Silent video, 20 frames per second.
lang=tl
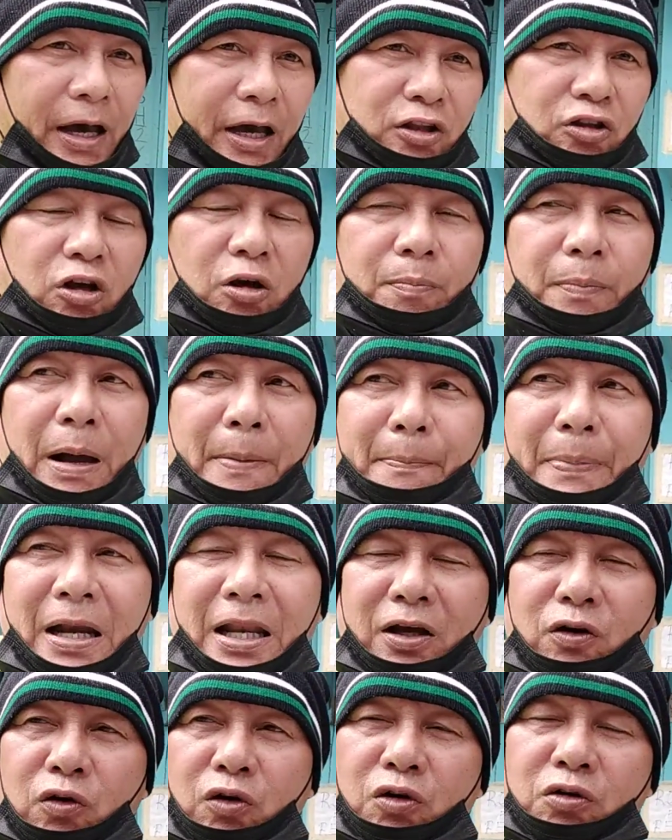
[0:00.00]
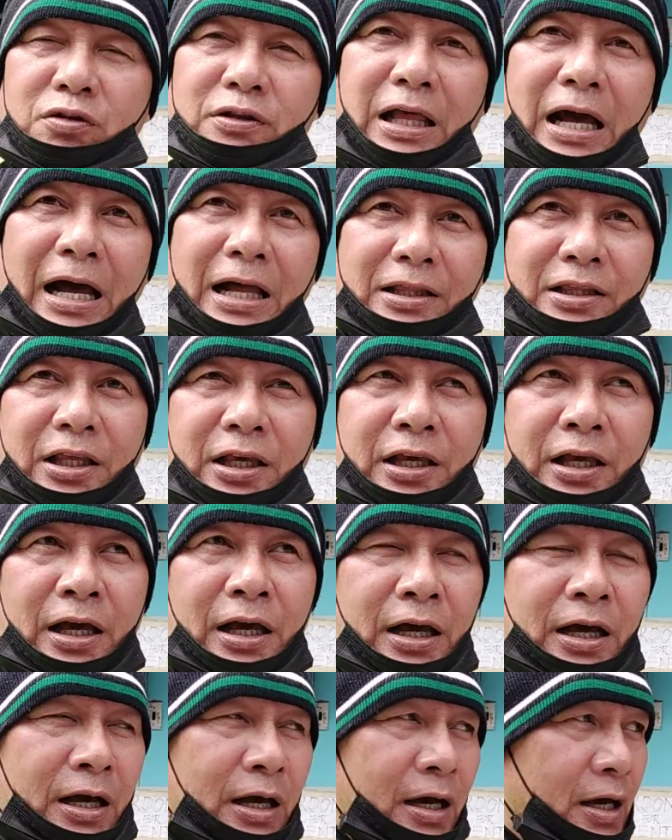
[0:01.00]
ito, babalik ko yung dating
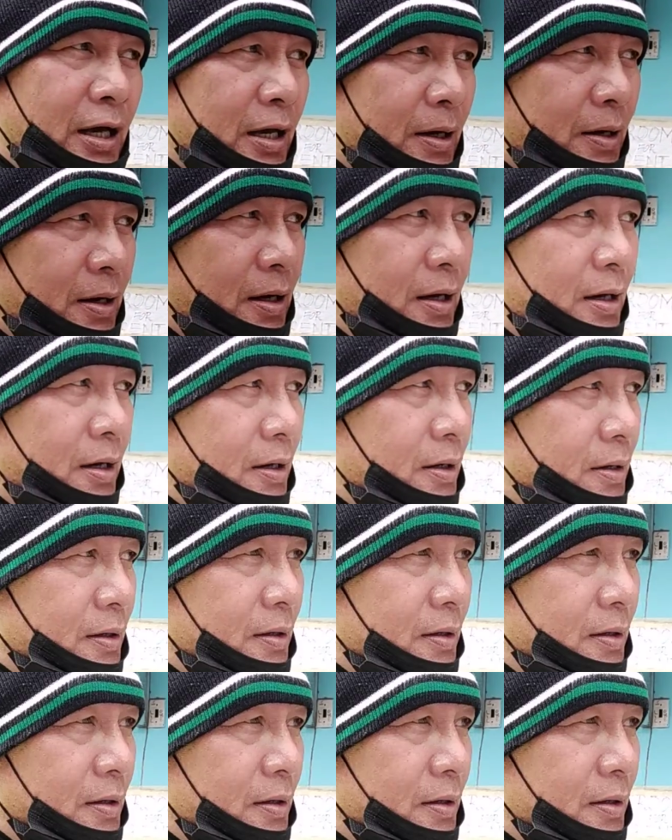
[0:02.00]
uh,